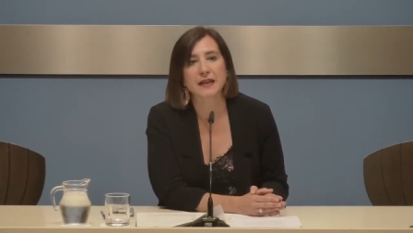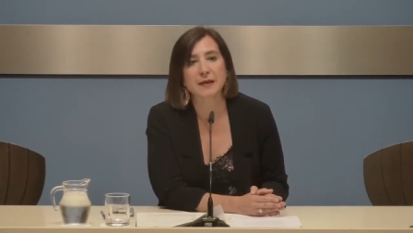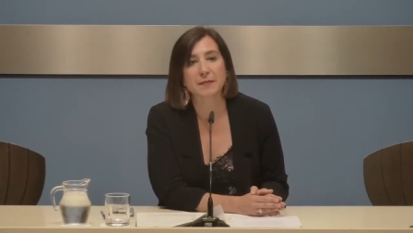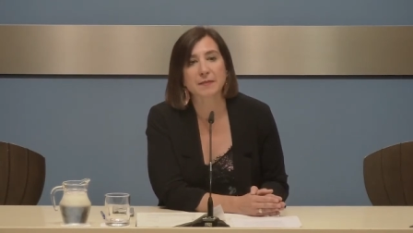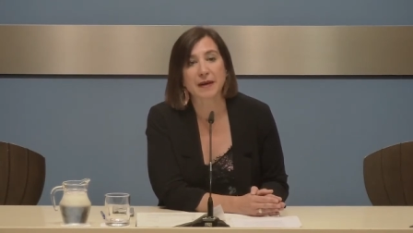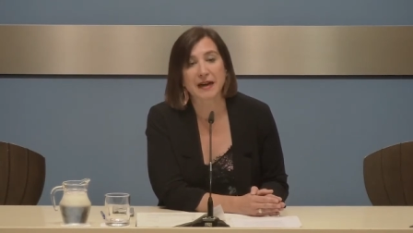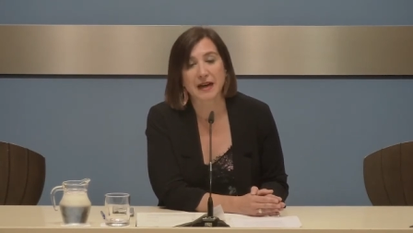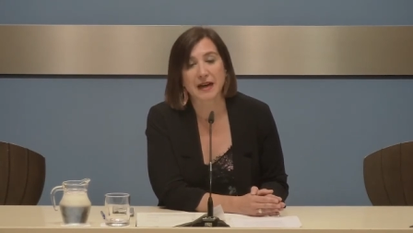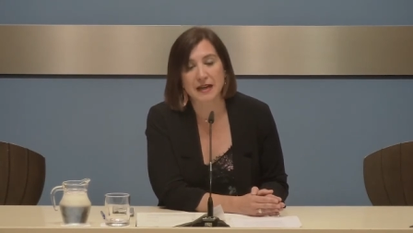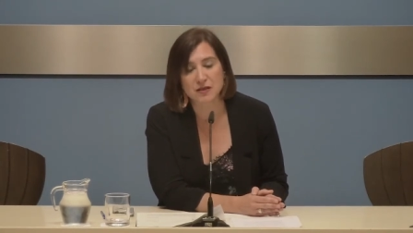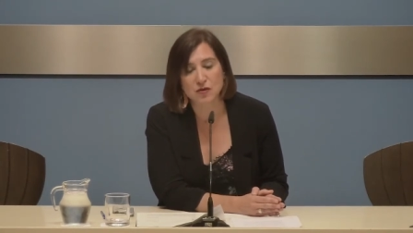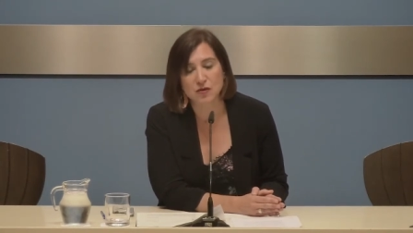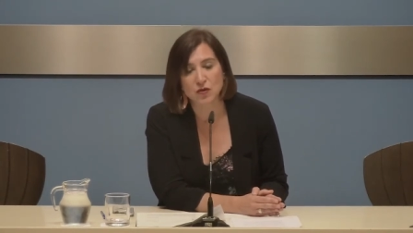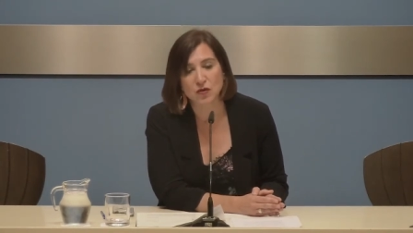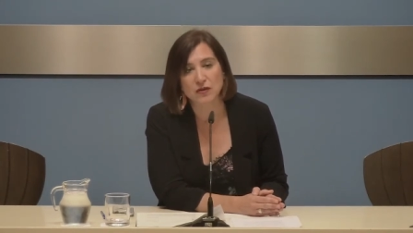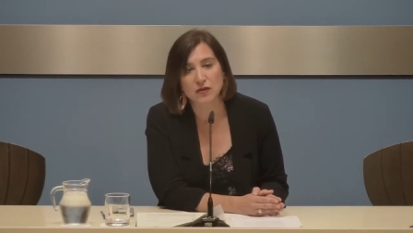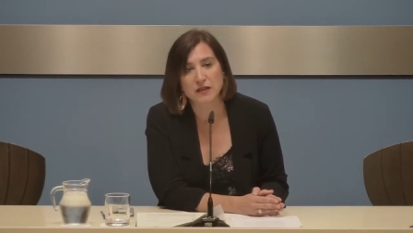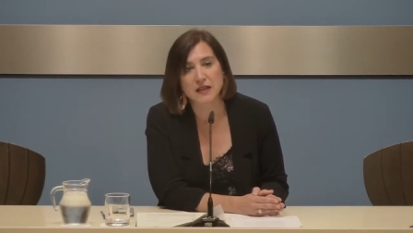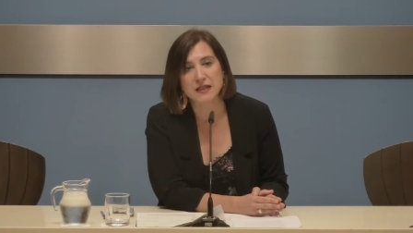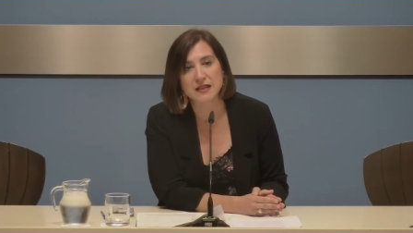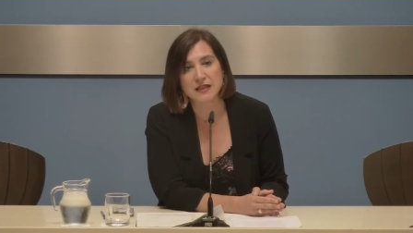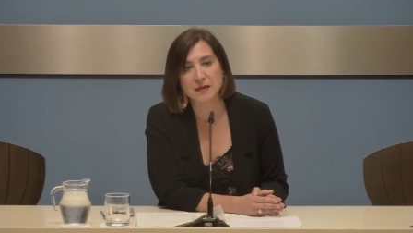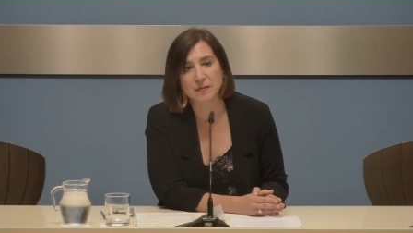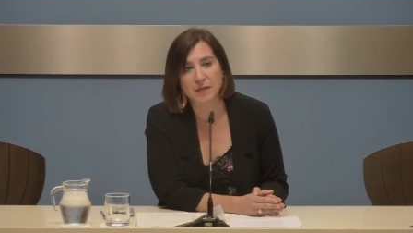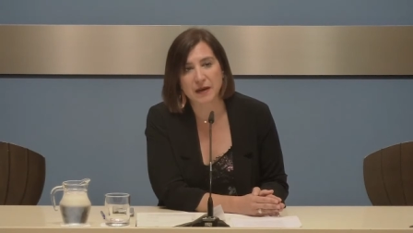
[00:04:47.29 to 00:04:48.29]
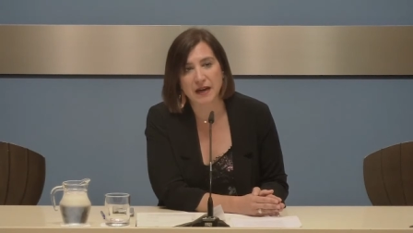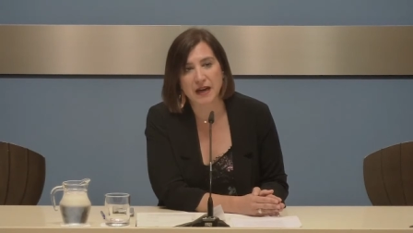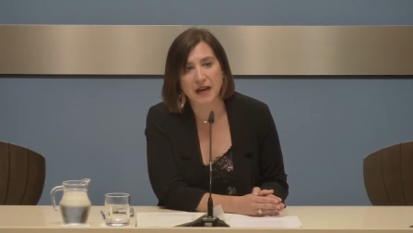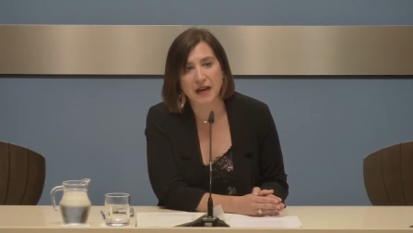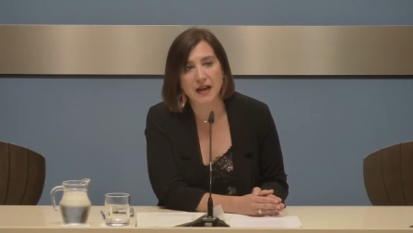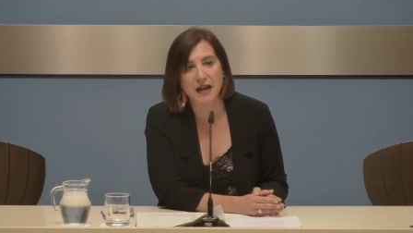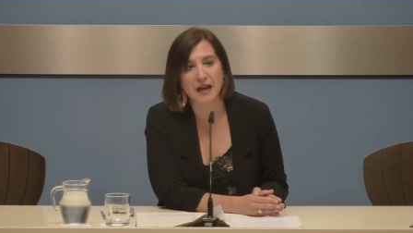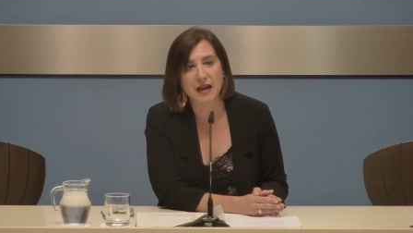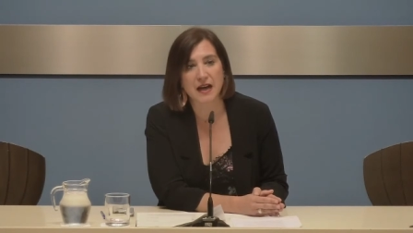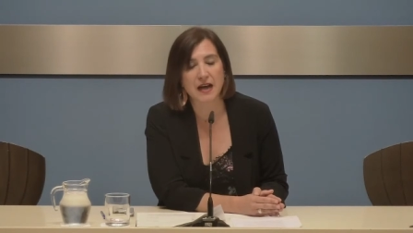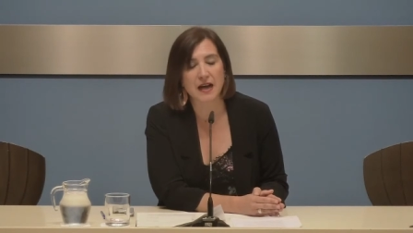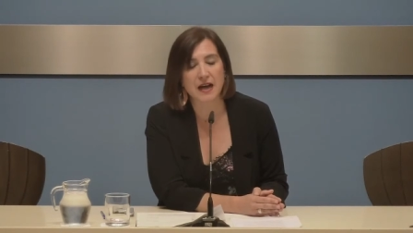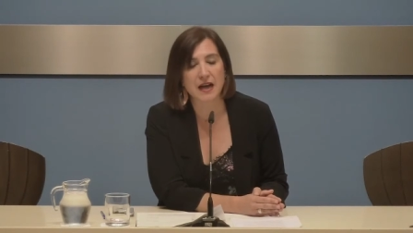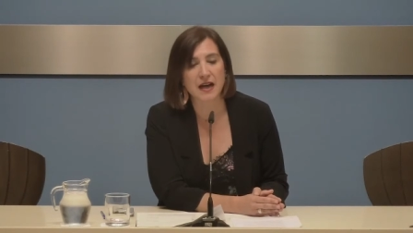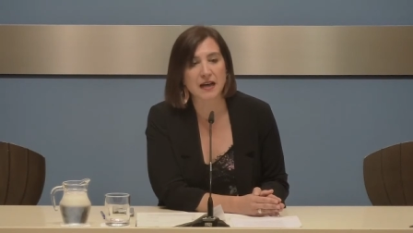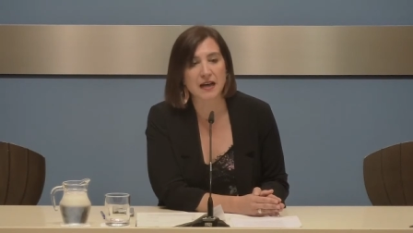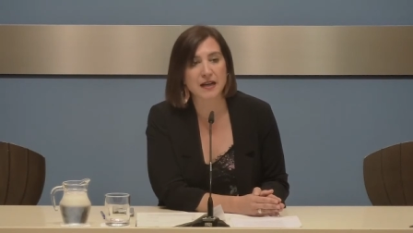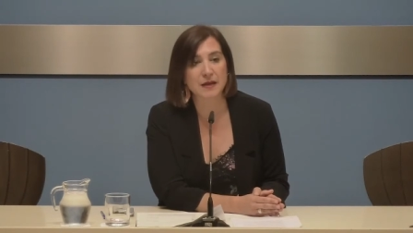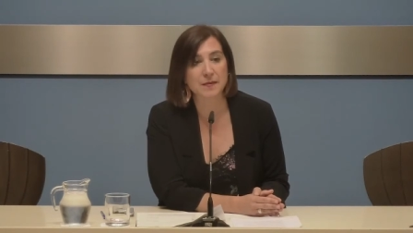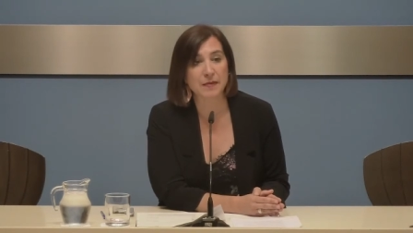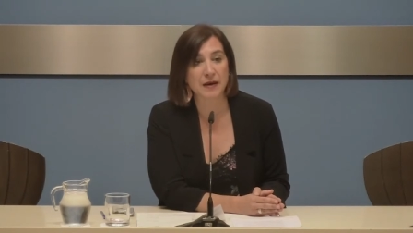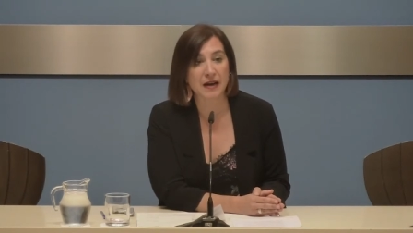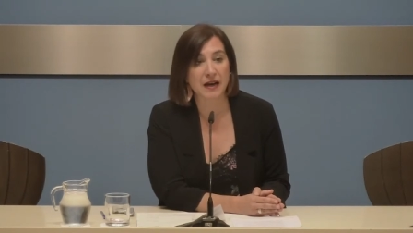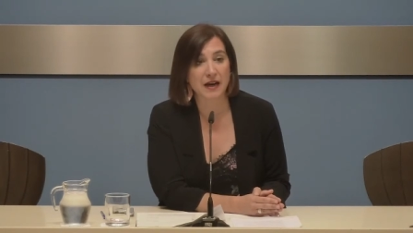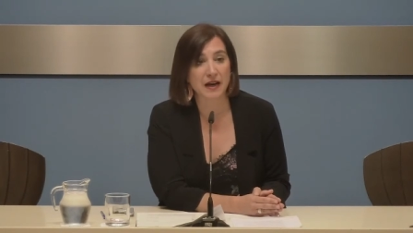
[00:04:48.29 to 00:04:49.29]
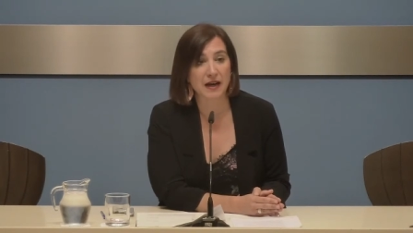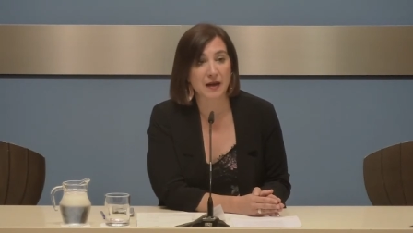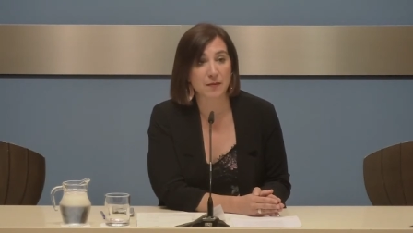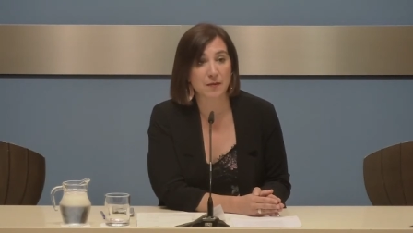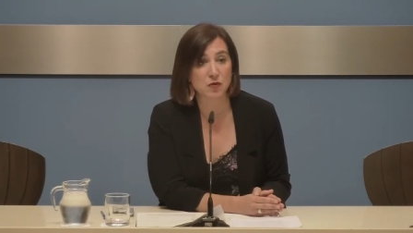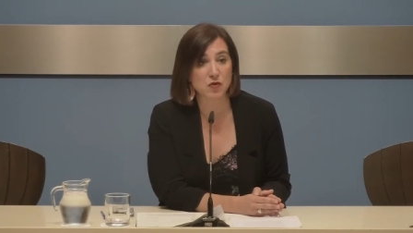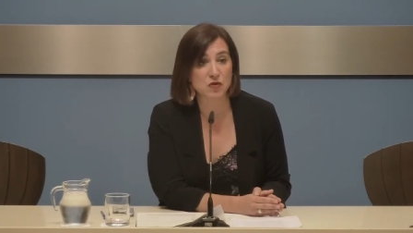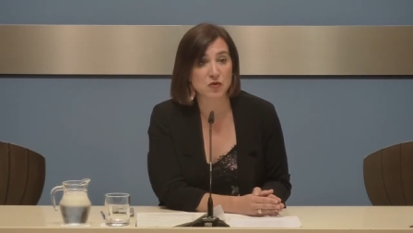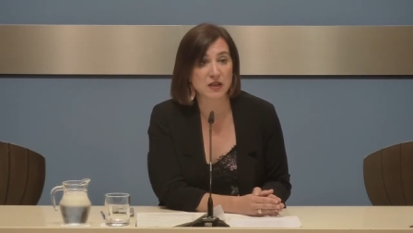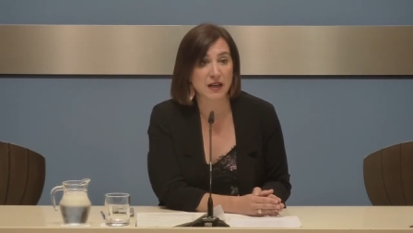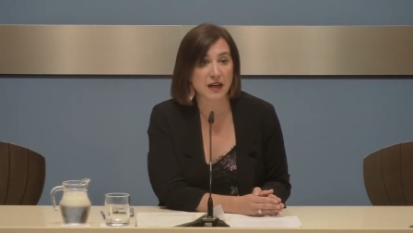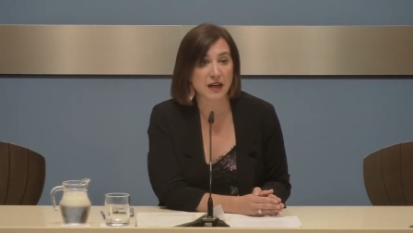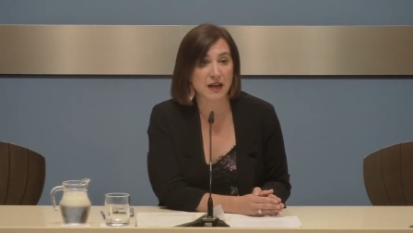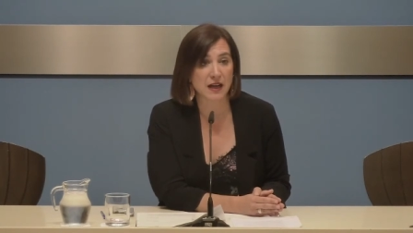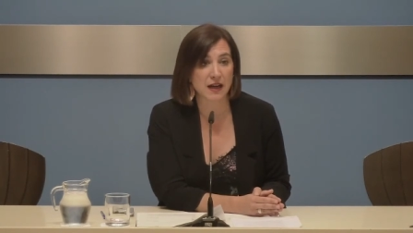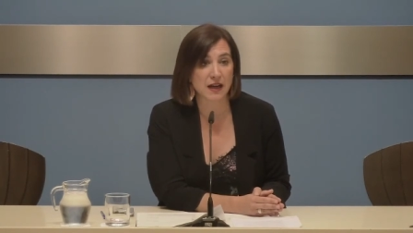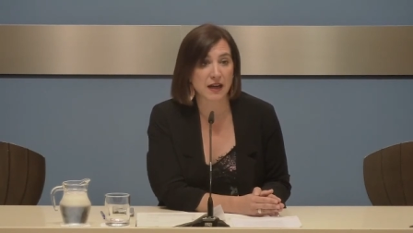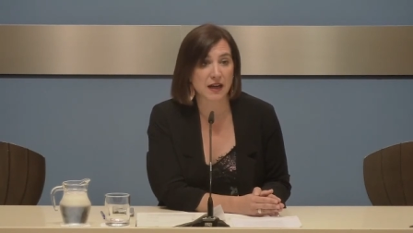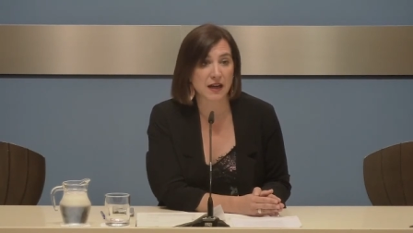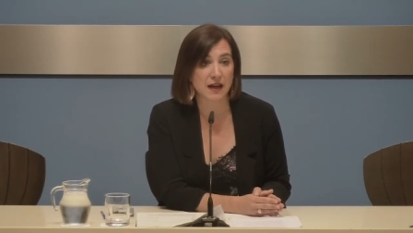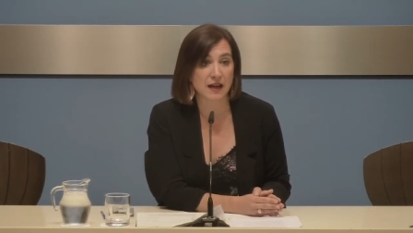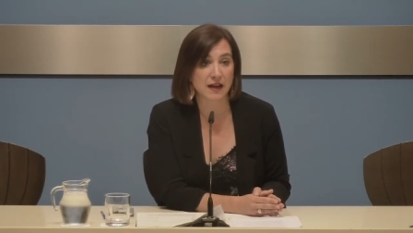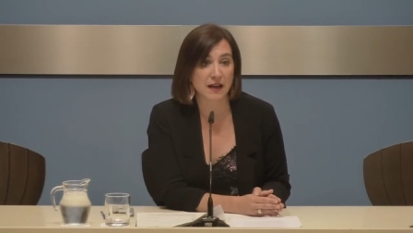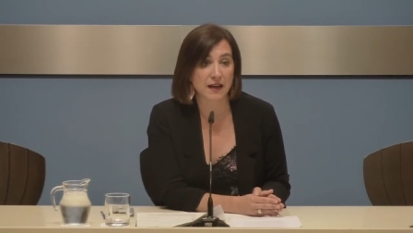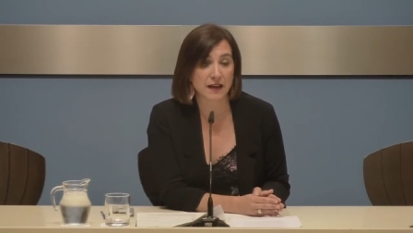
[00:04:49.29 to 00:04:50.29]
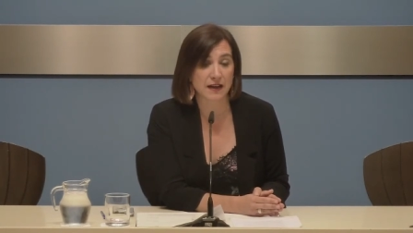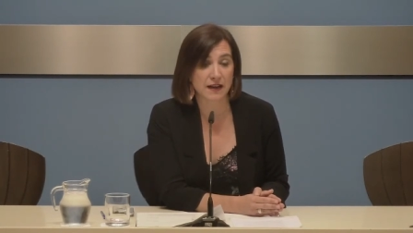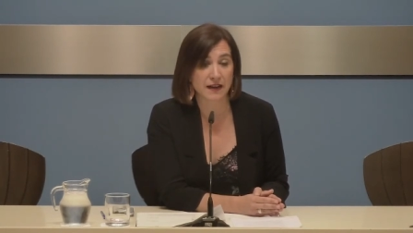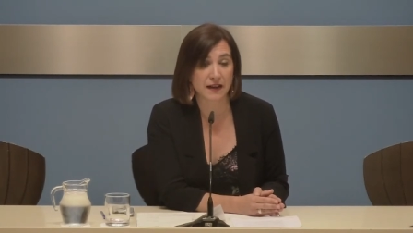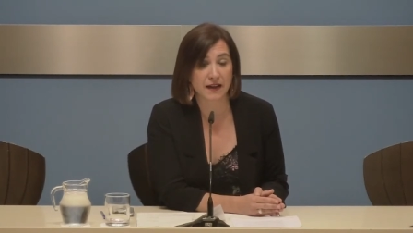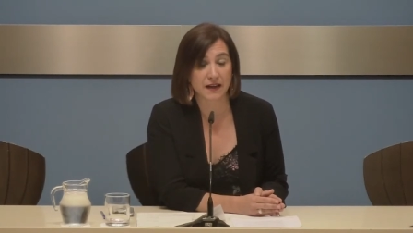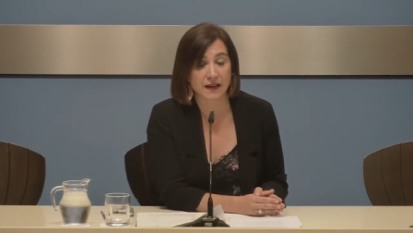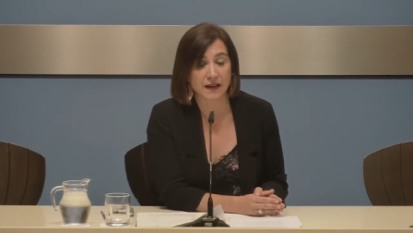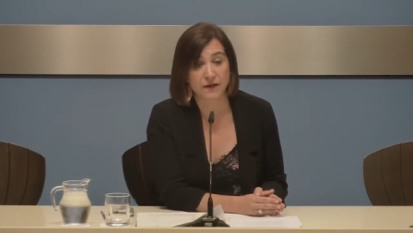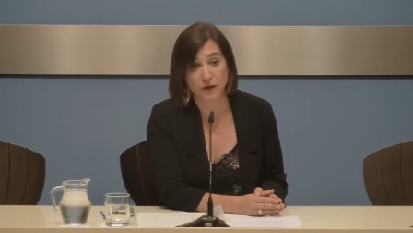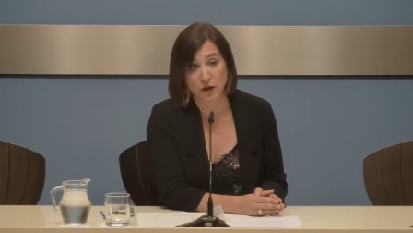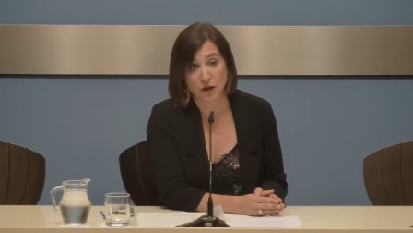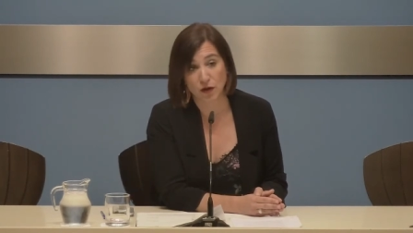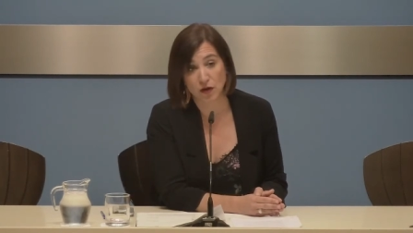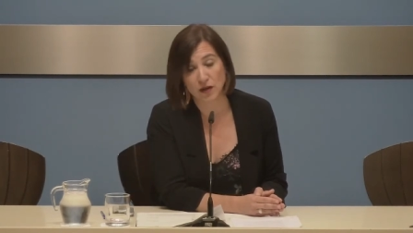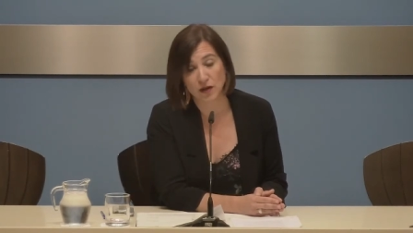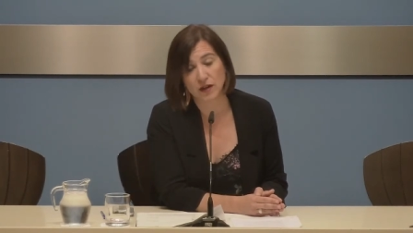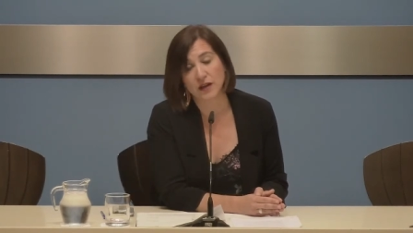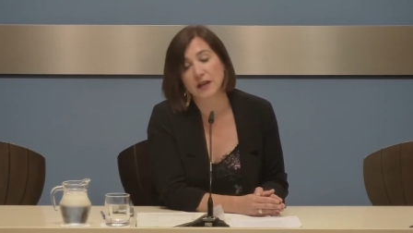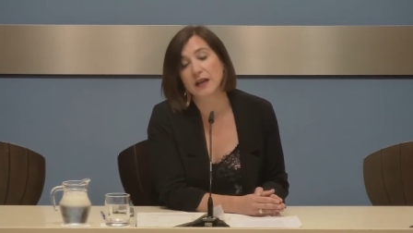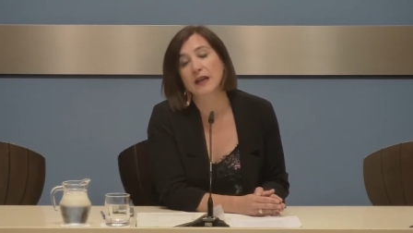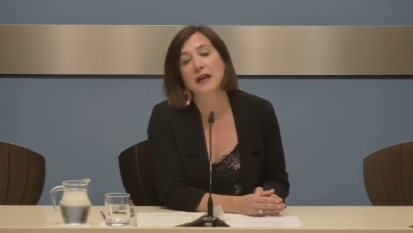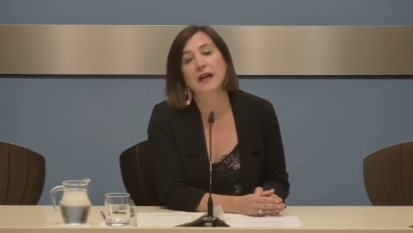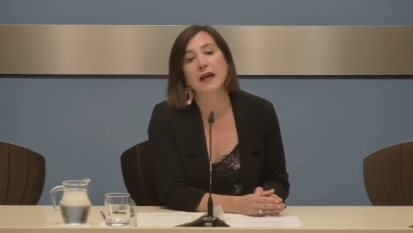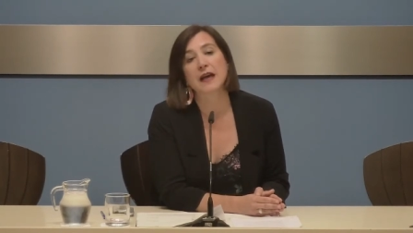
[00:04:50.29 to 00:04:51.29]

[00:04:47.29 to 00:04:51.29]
para las jotas y para la, y para la música eh, folk